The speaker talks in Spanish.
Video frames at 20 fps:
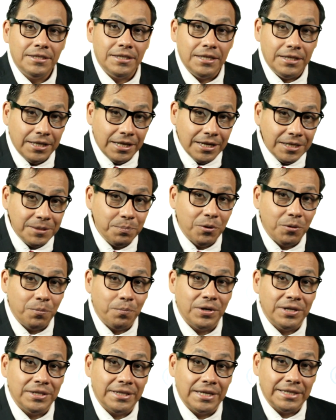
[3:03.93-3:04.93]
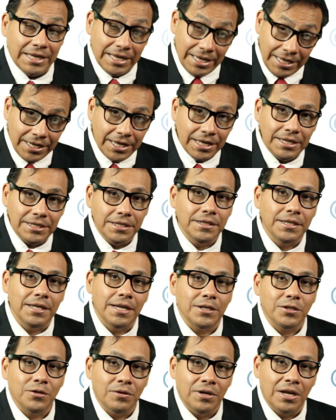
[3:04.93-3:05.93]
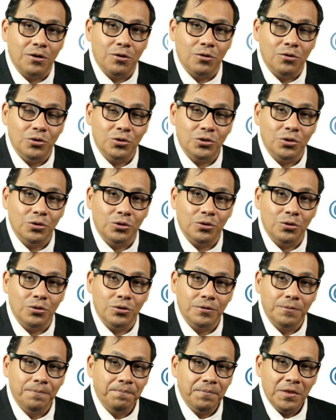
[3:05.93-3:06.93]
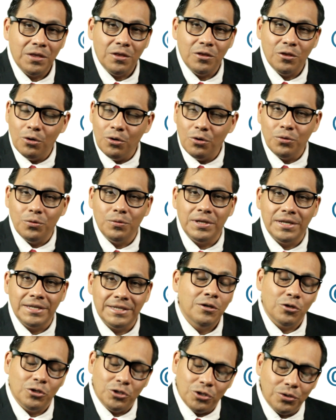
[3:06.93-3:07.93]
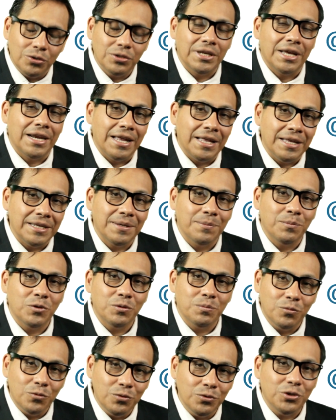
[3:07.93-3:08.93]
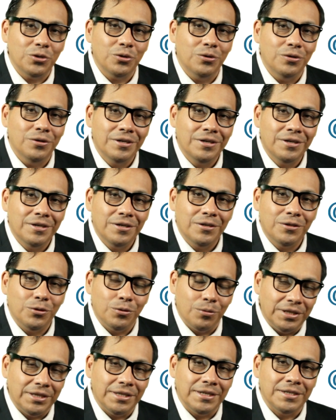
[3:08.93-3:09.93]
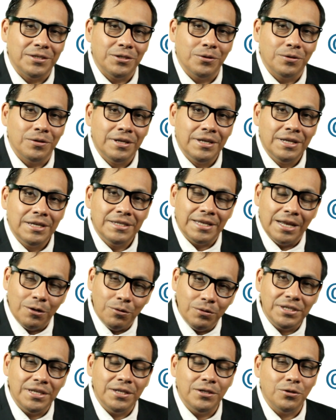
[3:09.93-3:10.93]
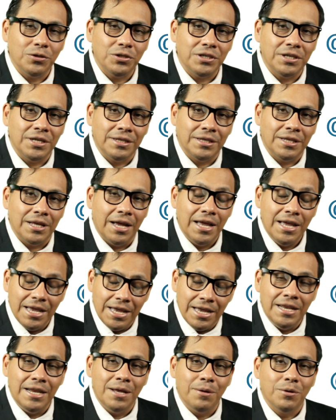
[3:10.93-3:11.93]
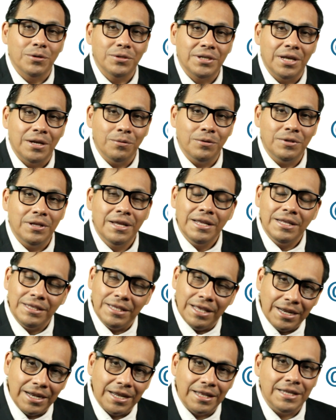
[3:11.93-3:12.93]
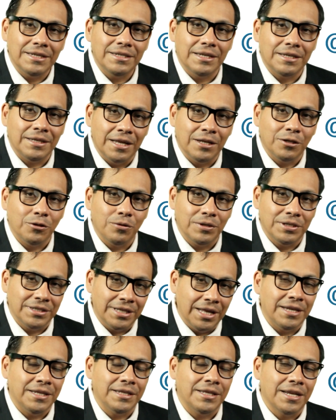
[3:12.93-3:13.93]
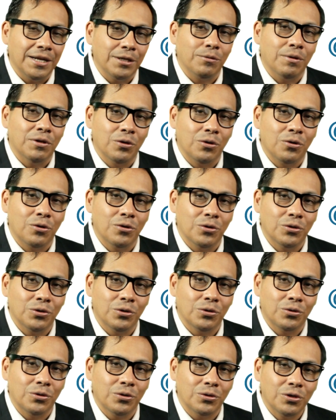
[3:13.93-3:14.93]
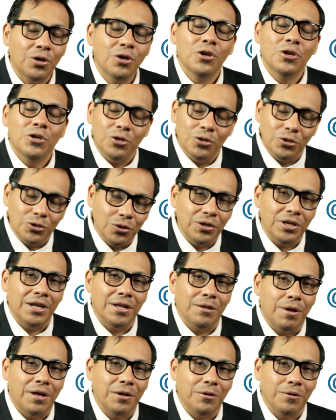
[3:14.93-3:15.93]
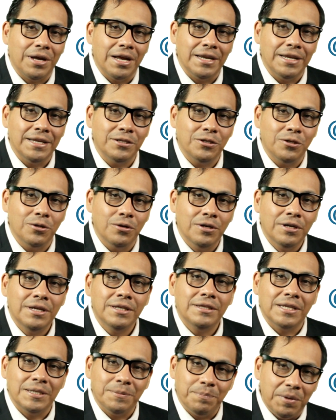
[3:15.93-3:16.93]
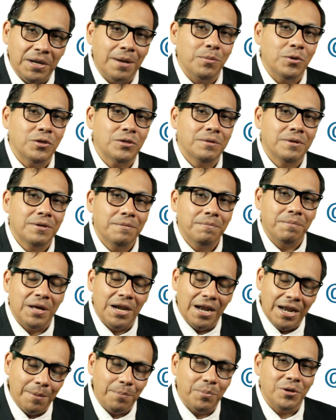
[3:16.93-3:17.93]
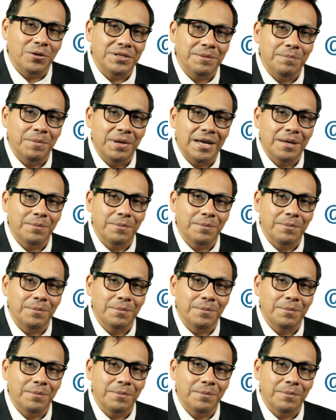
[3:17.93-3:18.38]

Si tienes propuestas y quieres interaccionar con nosotros, no lo dudes. Nosotros agradecemos mucho tu atención. Salud 180 y Neurosalud te agradece tanto estar interactuando con nosotros. Yo soy Eduardo Calixto. Te esperamos para la próxima